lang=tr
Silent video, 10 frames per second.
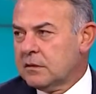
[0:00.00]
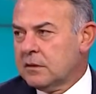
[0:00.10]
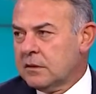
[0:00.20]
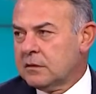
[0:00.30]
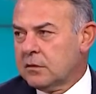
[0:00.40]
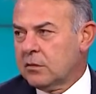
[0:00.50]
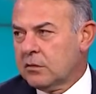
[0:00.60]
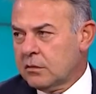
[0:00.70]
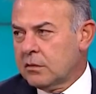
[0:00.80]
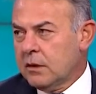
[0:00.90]
e,
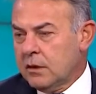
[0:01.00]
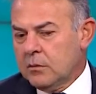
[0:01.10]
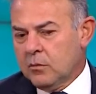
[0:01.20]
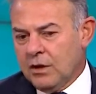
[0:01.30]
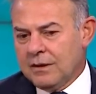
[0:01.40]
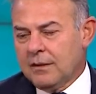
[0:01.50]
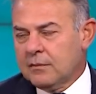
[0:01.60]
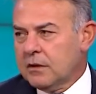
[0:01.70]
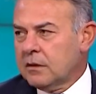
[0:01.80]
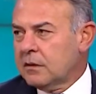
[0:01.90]
sektör. Bu
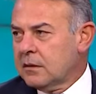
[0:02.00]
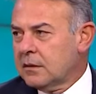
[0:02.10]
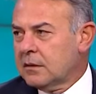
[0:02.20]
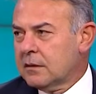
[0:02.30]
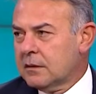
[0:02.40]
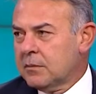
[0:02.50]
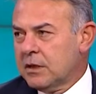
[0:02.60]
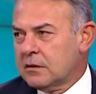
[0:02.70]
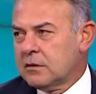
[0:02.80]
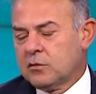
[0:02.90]
anlamda da
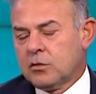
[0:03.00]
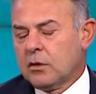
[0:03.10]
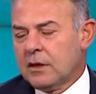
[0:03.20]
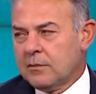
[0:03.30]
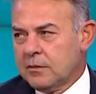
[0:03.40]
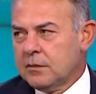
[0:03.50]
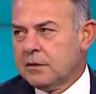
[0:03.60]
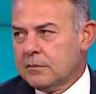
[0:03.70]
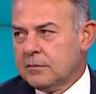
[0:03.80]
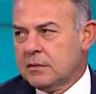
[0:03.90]
balıkçılık çok önemli
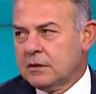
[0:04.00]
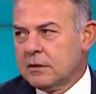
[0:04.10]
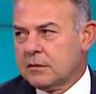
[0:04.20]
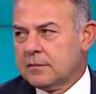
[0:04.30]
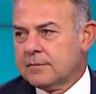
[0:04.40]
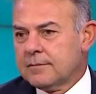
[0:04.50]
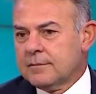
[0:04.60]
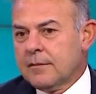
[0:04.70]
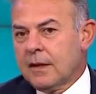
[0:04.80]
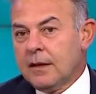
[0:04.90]
bir Risk bir sektör. ne?
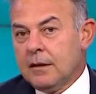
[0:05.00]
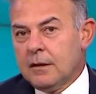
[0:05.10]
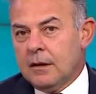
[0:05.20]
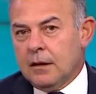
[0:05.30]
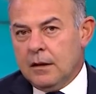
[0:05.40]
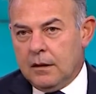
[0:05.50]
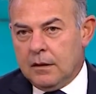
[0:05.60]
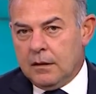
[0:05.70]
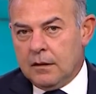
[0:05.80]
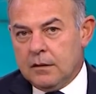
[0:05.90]

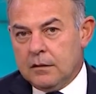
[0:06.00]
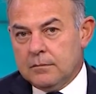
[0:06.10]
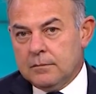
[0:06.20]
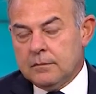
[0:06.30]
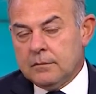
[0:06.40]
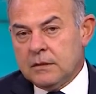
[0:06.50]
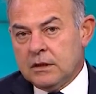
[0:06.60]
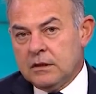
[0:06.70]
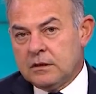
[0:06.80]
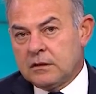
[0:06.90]
Ee,
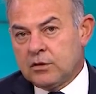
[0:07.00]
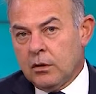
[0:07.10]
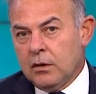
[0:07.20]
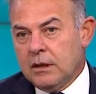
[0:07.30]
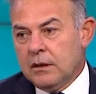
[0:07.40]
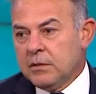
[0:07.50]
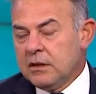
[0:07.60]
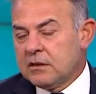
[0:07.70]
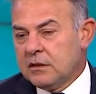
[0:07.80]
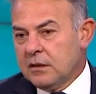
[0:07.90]
risk şöyle,
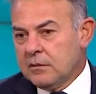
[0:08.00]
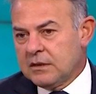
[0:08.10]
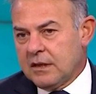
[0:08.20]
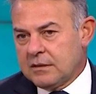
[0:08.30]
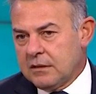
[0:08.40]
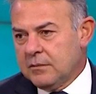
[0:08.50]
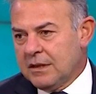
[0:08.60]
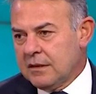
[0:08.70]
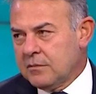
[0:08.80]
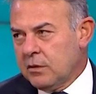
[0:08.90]
balıkçılarımız aslında
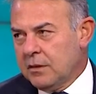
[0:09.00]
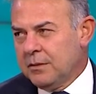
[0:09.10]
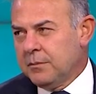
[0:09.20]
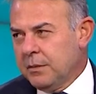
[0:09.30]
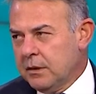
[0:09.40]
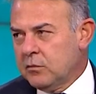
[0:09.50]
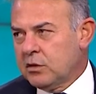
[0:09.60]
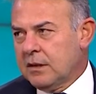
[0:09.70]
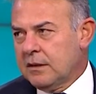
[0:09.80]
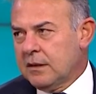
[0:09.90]
biraz böyle bir
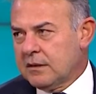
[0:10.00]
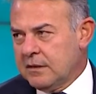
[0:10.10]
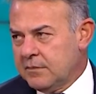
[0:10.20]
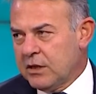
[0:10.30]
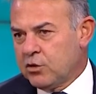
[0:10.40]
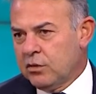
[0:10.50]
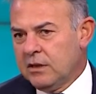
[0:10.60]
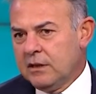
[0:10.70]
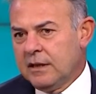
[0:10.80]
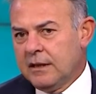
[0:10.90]
müsaade ederseniz 5-10
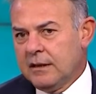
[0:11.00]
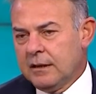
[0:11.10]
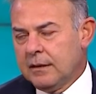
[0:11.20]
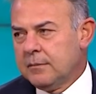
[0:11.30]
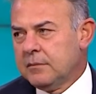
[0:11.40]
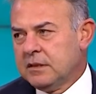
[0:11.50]
yıl geriye tabii, bir